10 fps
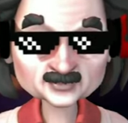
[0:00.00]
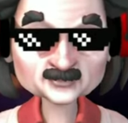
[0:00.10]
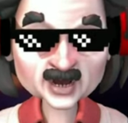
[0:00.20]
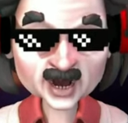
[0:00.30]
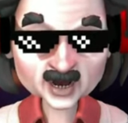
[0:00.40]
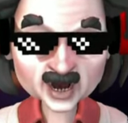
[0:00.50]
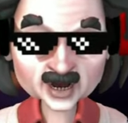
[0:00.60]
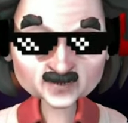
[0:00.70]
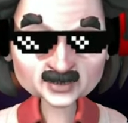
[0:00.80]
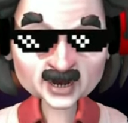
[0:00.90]
มาไวหน่อย
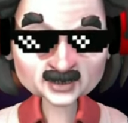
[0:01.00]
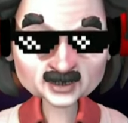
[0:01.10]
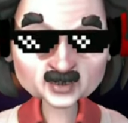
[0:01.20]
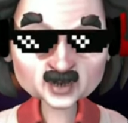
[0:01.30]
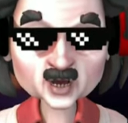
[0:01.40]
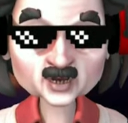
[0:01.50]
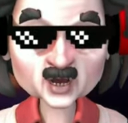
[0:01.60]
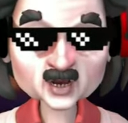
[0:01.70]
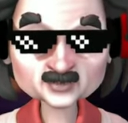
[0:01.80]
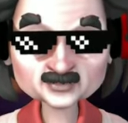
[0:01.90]
ปะละ่ะโอ้โห
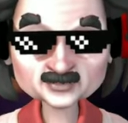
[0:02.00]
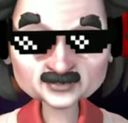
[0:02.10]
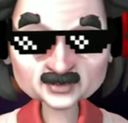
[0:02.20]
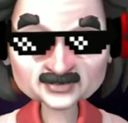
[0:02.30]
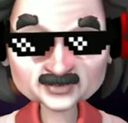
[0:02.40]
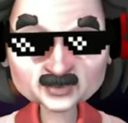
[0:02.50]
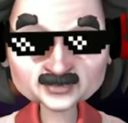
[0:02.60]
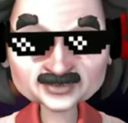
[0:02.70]
มีดอกจิก